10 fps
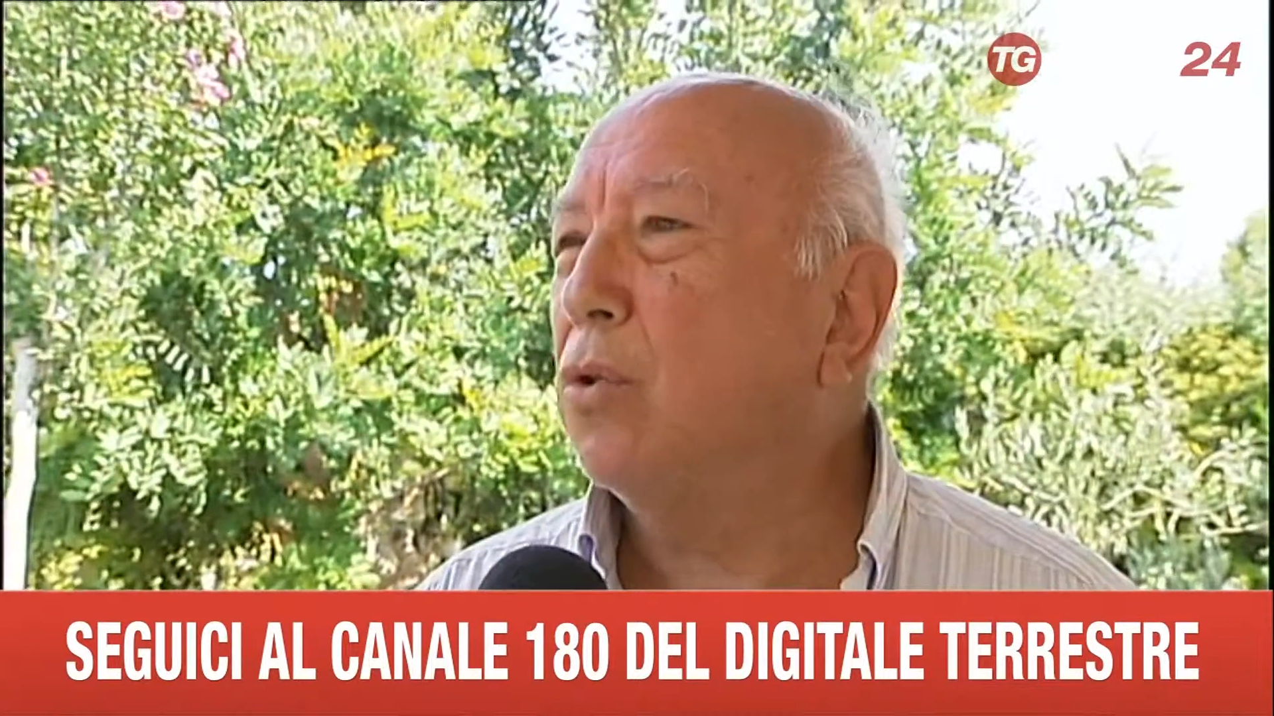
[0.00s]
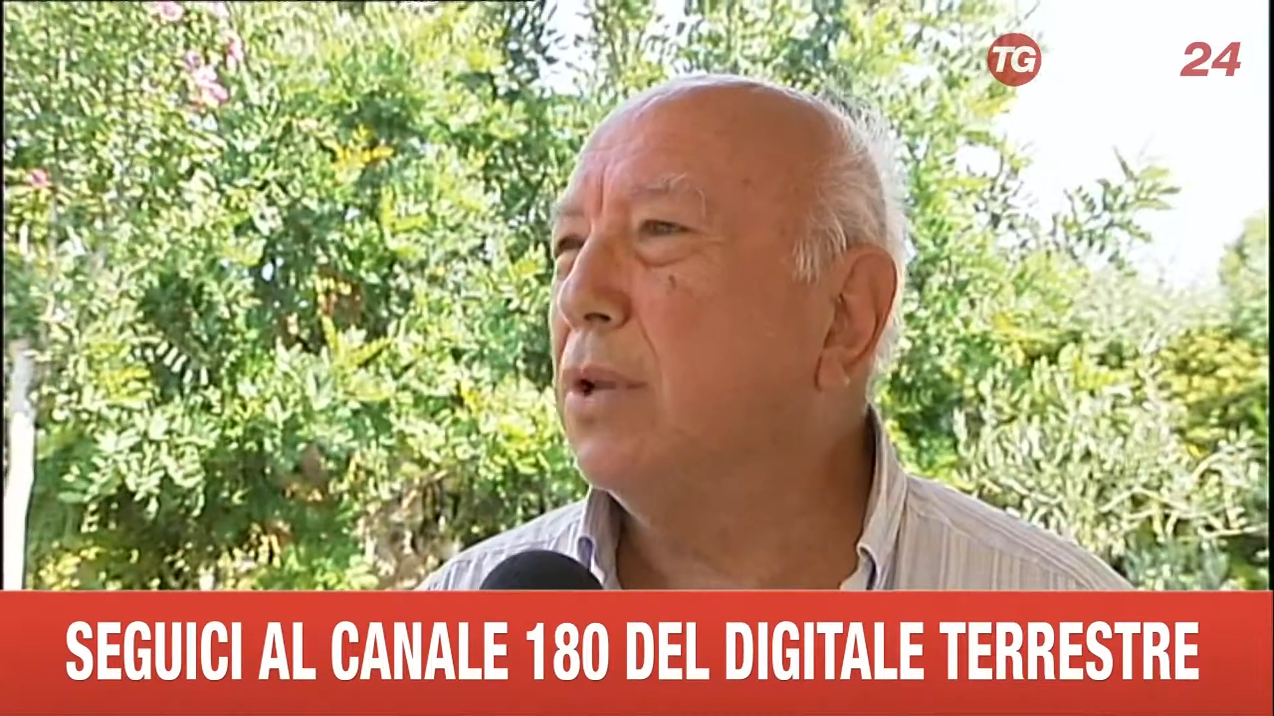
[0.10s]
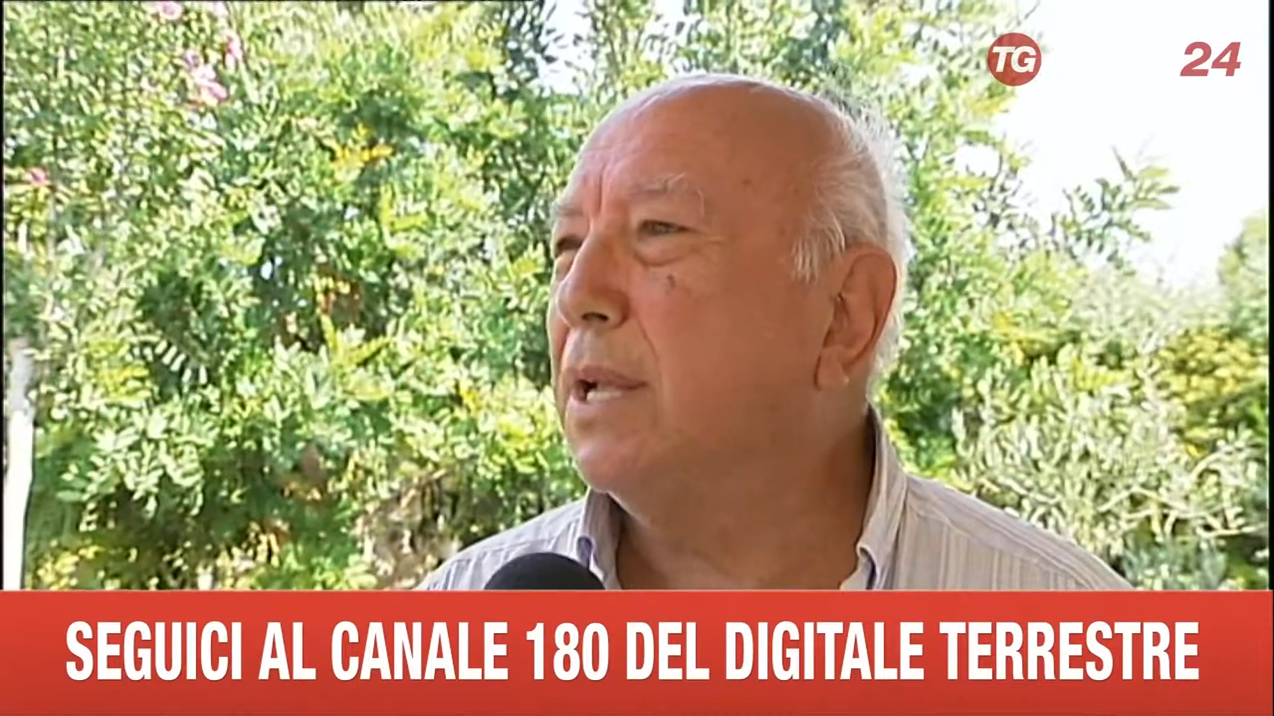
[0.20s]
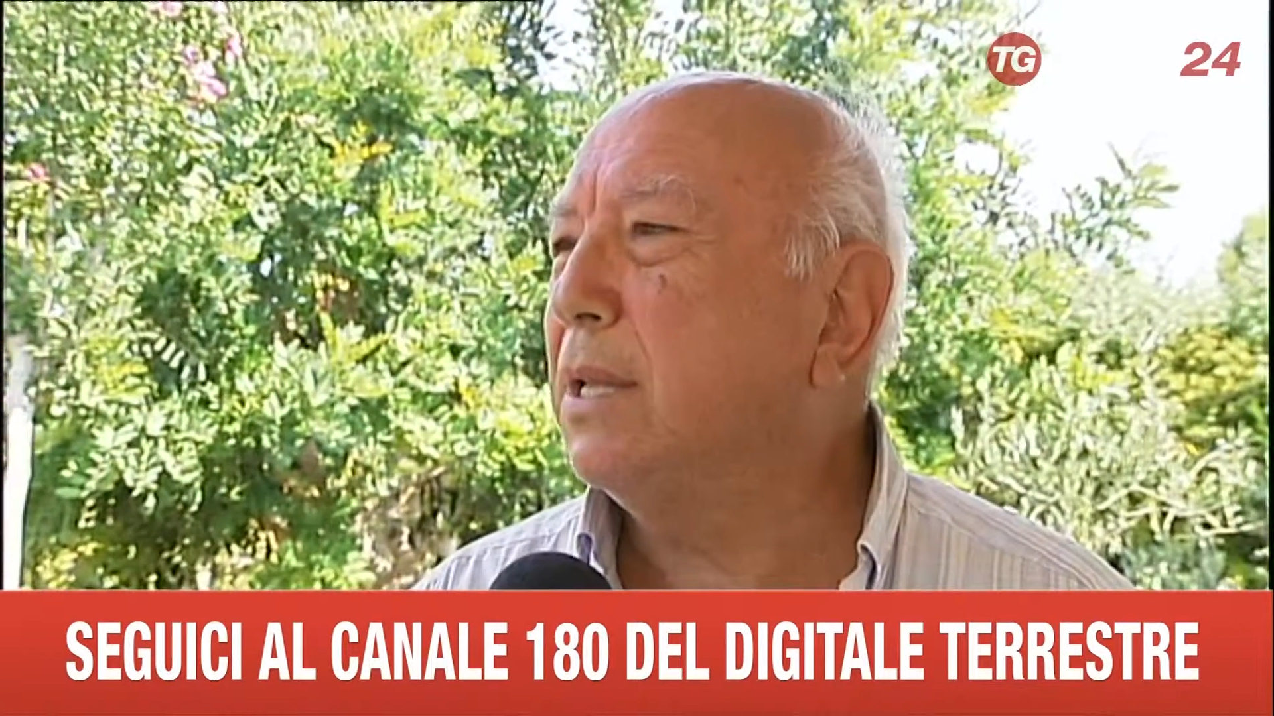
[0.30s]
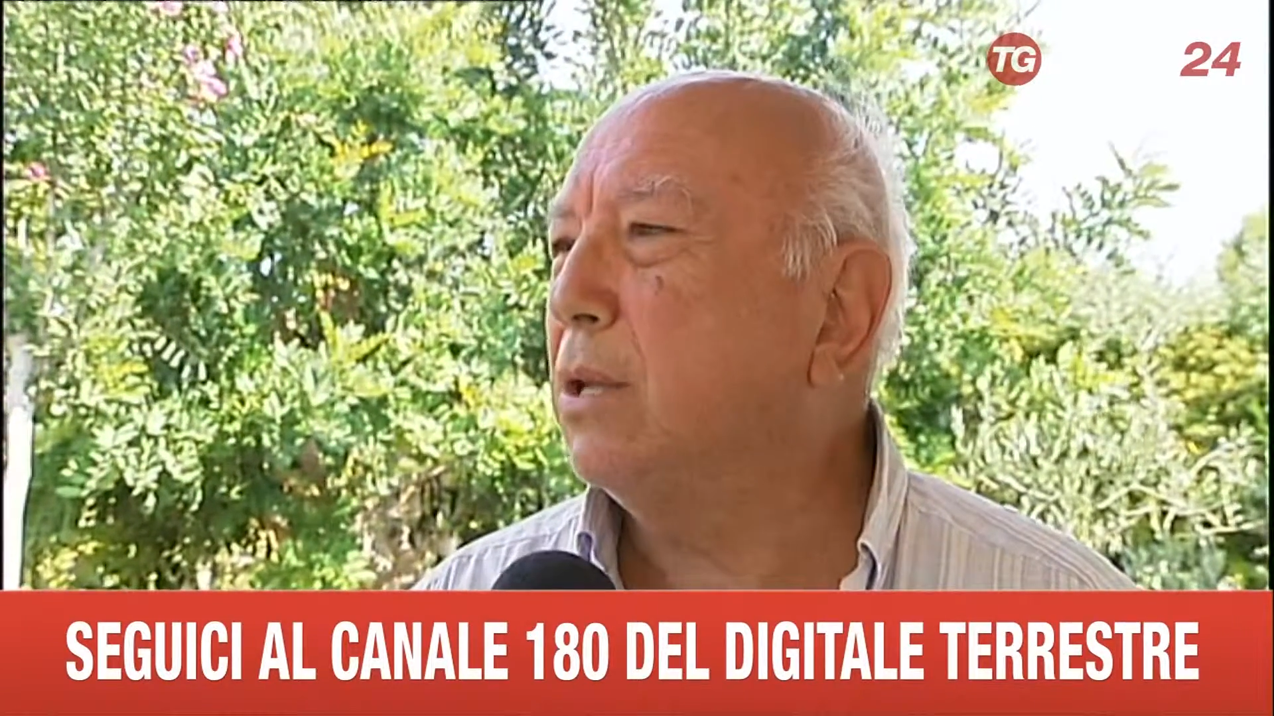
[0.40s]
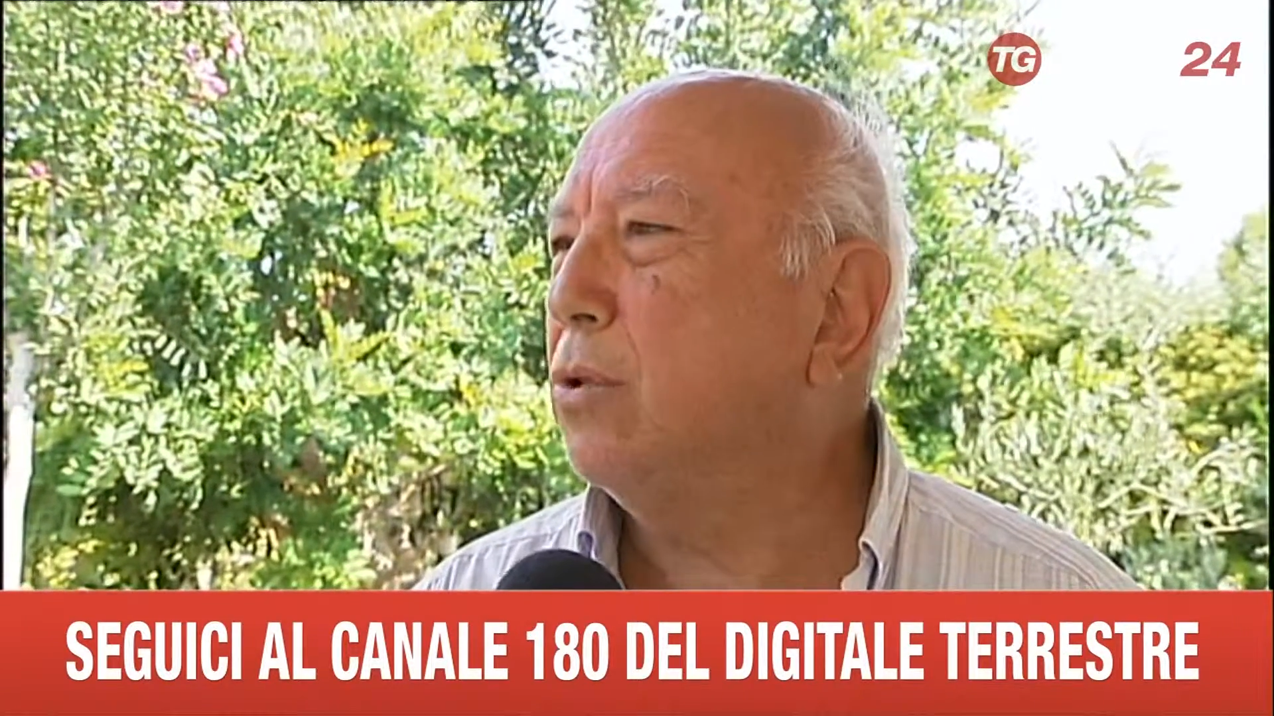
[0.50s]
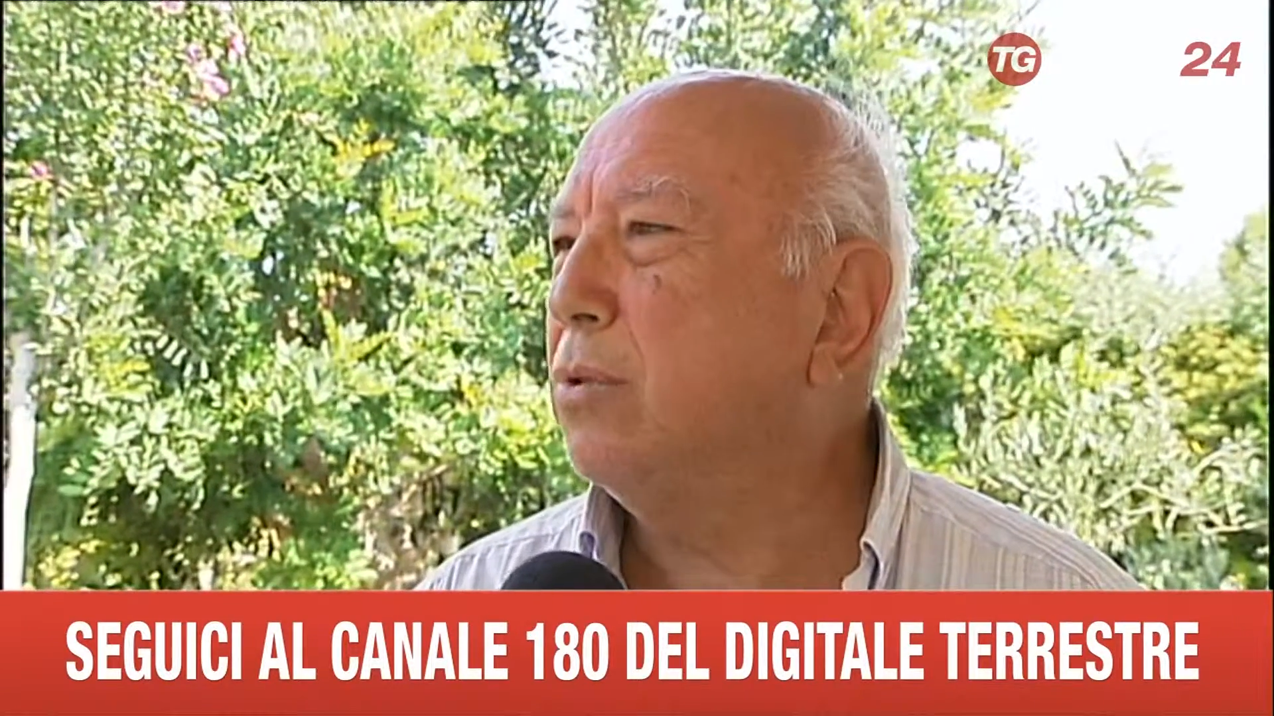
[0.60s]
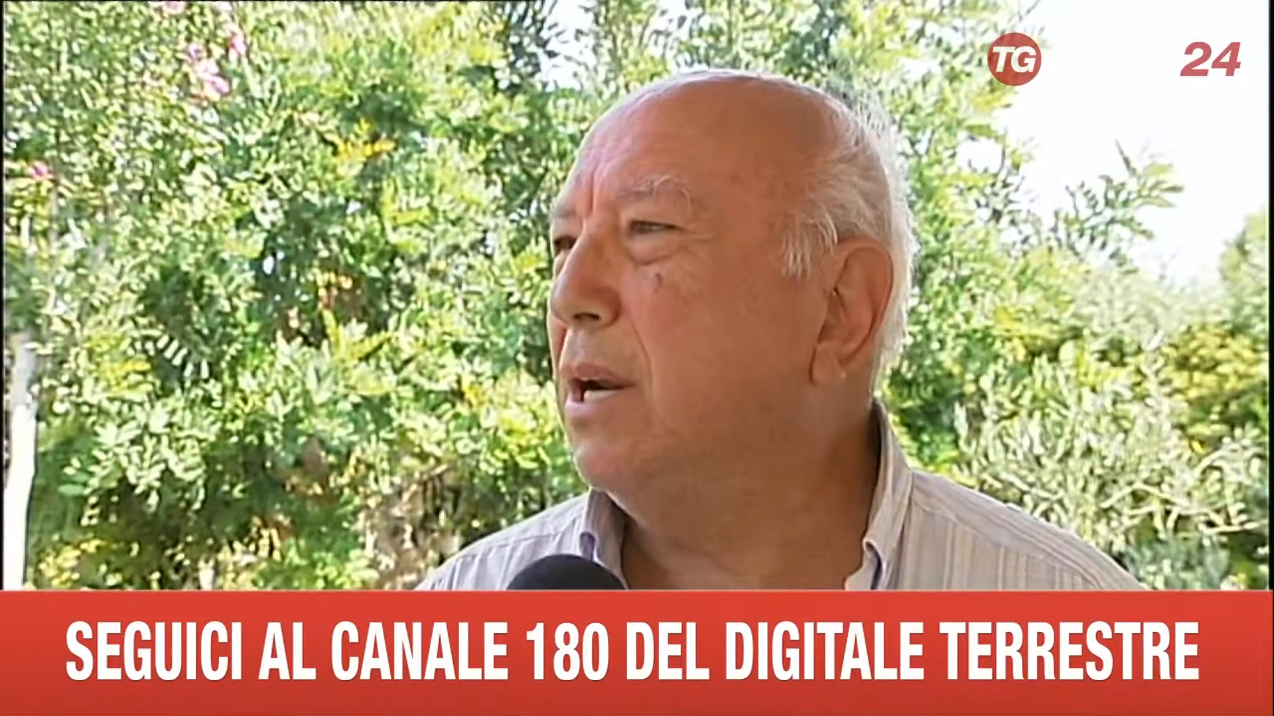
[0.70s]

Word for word: contattato